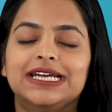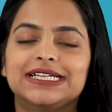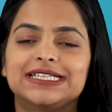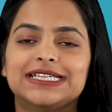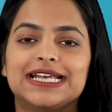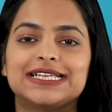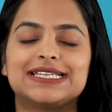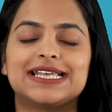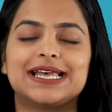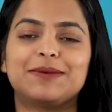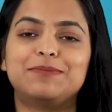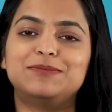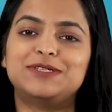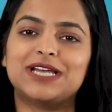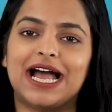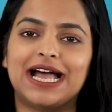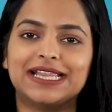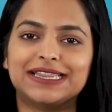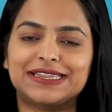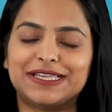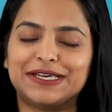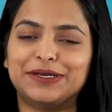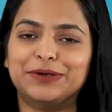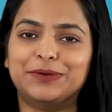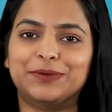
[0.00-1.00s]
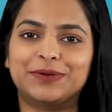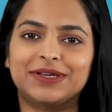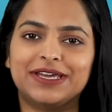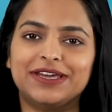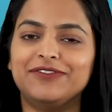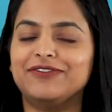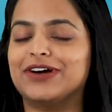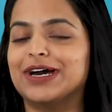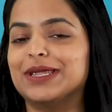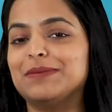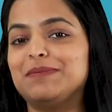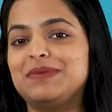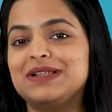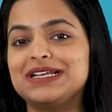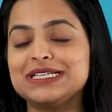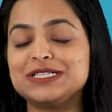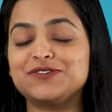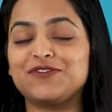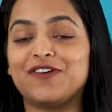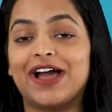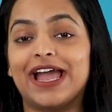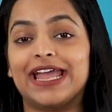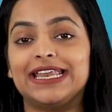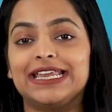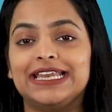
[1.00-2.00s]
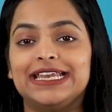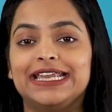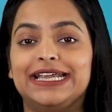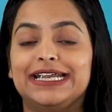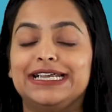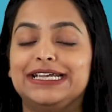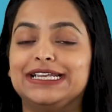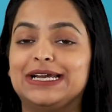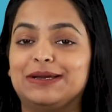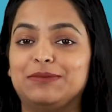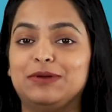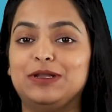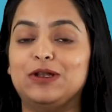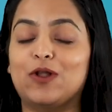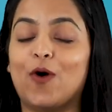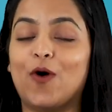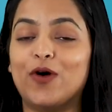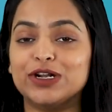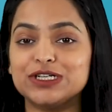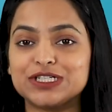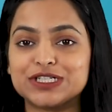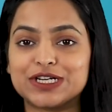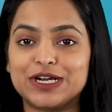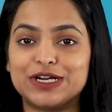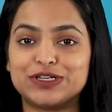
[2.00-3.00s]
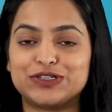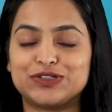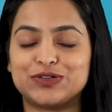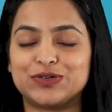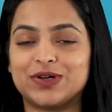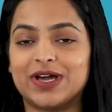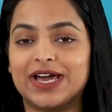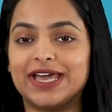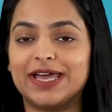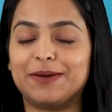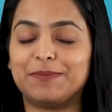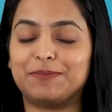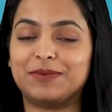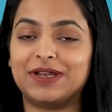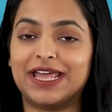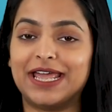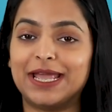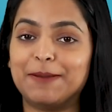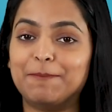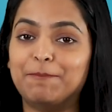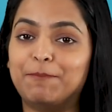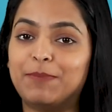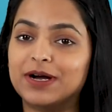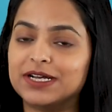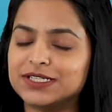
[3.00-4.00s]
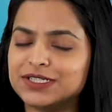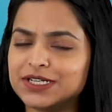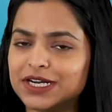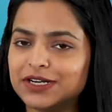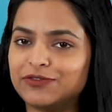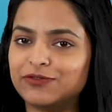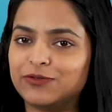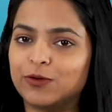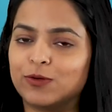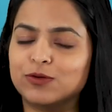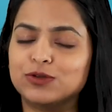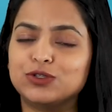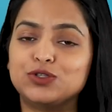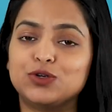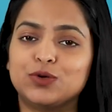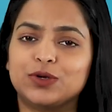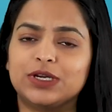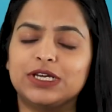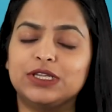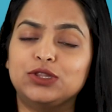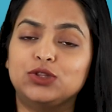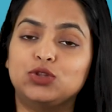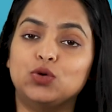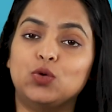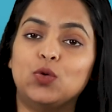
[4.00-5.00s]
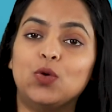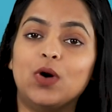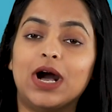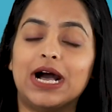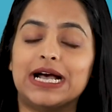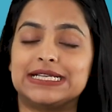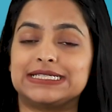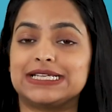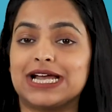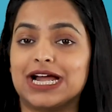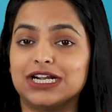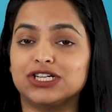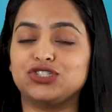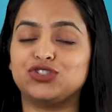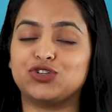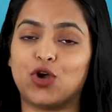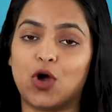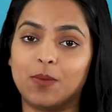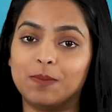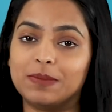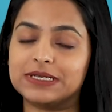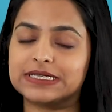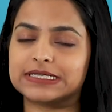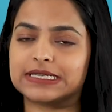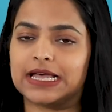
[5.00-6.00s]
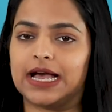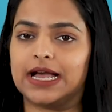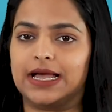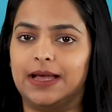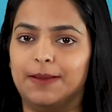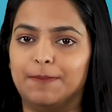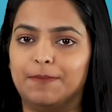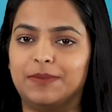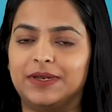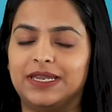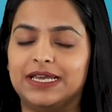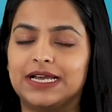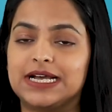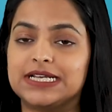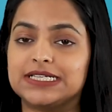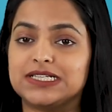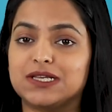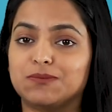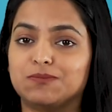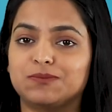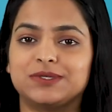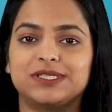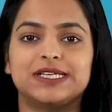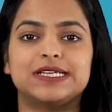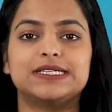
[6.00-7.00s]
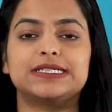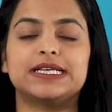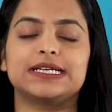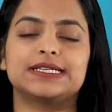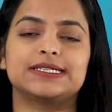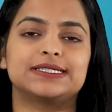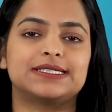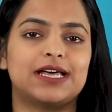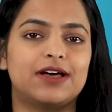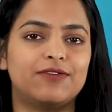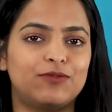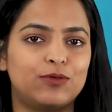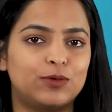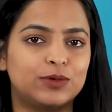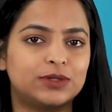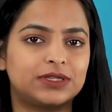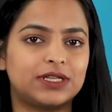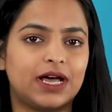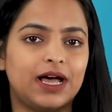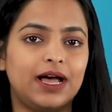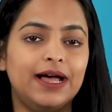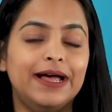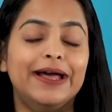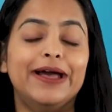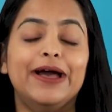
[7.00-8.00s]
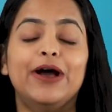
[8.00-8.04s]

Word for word: जैसा आप जानते होंगे वन प्लस फाइनली इंडिया में लॉन्च कर चुका है अपना एक बजट फ़ोन जो कि 2024 का कंपनी का सबसे सस्ता फ़ोन था